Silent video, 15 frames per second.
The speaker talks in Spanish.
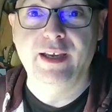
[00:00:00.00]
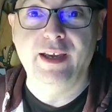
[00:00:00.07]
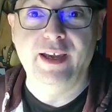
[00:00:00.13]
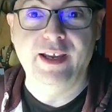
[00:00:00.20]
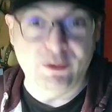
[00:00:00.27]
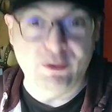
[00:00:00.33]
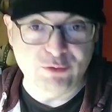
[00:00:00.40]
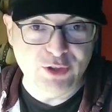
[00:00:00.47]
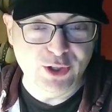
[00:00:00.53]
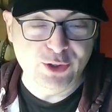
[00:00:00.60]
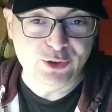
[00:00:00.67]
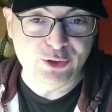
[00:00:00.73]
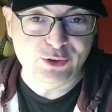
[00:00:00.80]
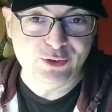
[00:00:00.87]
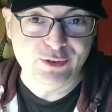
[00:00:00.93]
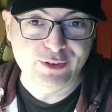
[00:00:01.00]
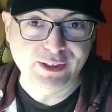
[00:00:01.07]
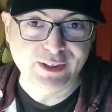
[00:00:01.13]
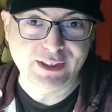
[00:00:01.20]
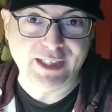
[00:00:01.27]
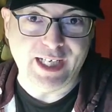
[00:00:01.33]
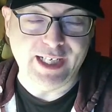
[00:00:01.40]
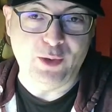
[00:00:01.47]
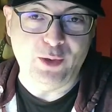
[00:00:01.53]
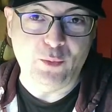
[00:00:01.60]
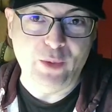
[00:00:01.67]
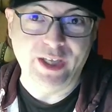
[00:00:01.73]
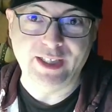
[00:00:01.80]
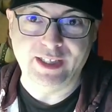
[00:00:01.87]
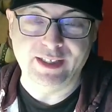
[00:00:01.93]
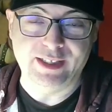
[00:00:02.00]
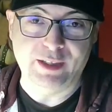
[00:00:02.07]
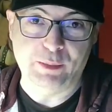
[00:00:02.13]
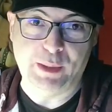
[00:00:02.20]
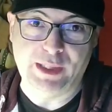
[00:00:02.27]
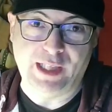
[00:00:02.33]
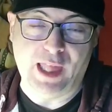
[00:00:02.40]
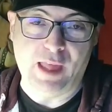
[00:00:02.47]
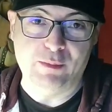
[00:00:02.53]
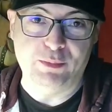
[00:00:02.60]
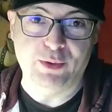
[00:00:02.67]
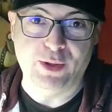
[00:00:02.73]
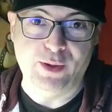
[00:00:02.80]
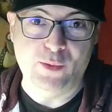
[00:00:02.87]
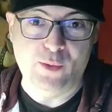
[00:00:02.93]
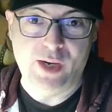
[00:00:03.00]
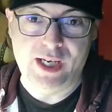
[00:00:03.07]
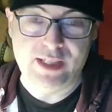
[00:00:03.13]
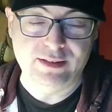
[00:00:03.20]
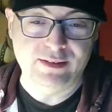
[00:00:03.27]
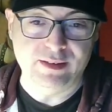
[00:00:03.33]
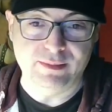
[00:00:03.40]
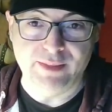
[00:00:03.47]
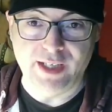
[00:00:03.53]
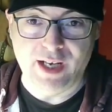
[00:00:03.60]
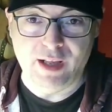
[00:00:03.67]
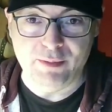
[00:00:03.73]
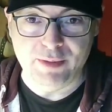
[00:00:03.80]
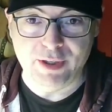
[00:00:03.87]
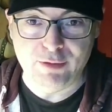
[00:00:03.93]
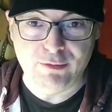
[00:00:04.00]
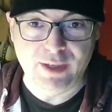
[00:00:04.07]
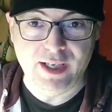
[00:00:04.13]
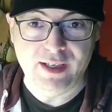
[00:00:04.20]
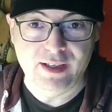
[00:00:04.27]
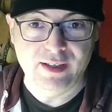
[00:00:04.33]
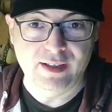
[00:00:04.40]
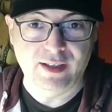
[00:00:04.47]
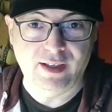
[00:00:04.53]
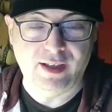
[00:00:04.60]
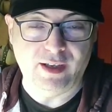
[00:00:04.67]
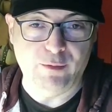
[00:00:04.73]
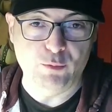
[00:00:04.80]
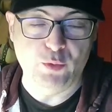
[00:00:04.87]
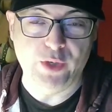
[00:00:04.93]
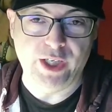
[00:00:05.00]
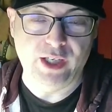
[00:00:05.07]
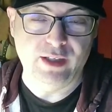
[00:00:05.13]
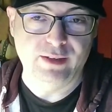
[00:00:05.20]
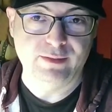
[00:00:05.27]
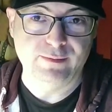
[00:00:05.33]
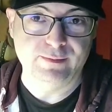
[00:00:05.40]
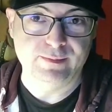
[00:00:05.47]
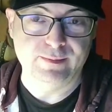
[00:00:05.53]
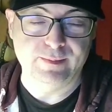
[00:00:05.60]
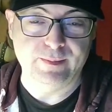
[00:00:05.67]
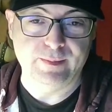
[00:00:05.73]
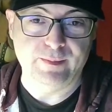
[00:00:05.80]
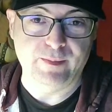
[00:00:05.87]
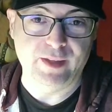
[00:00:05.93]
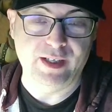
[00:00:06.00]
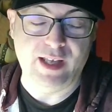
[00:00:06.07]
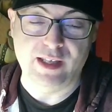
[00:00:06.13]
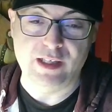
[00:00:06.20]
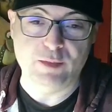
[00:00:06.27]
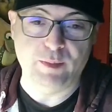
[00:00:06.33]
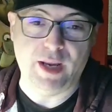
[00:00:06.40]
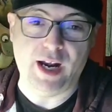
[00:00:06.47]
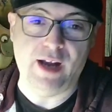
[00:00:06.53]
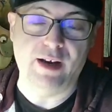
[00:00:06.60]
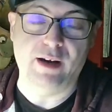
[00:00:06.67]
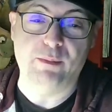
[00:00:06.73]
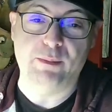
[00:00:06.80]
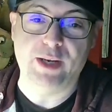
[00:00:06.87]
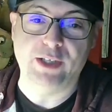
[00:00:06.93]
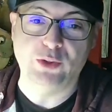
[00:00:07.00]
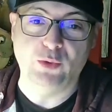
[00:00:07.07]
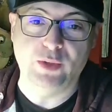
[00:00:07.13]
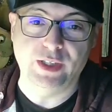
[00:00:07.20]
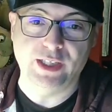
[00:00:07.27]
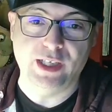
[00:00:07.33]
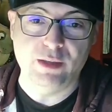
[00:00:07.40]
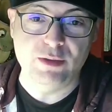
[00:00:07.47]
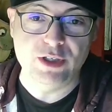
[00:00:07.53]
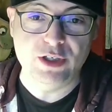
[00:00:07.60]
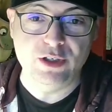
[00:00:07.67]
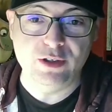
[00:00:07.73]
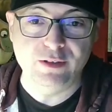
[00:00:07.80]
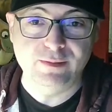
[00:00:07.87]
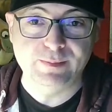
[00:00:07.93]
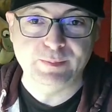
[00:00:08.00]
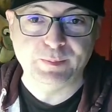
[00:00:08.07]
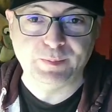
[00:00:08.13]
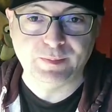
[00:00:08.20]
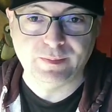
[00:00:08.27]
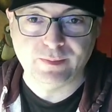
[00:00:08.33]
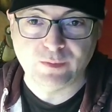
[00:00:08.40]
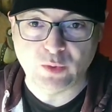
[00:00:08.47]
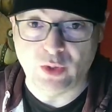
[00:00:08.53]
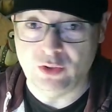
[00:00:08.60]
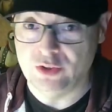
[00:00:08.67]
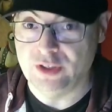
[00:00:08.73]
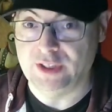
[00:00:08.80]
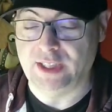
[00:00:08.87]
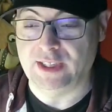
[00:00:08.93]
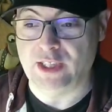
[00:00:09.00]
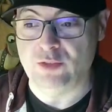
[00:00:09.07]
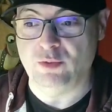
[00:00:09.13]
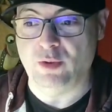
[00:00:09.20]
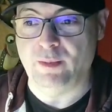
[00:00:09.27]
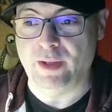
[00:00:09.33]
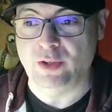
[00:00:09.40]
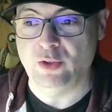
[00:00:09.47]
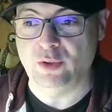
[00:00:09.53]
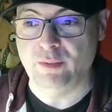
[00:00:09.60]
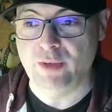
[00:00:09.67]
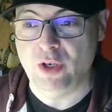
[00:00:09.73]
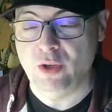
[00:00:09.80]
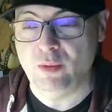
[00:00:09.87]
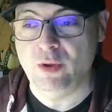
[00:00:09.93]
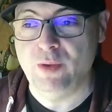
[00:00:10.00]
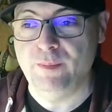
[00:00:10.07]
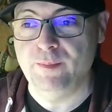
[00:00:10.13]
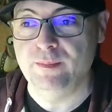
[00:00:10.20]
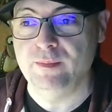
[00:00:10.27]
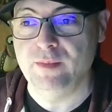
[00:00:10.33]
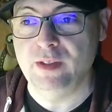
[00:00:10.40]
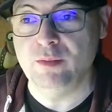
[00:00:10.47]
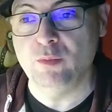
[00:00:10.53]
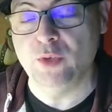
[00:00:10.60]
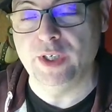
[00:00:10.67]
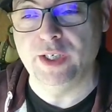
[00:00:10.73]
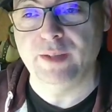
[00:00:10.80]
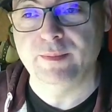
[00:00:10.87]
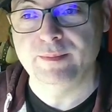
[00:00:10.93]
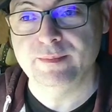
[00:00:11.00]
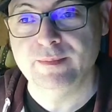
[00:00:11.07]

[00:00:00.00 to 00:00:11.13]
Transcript: En Aullidos, Karen White, interpretada por Dee Wallace, termina la película que muere. La dispara en el plato de televisión cuando se está transformando en hombre lobo y muere.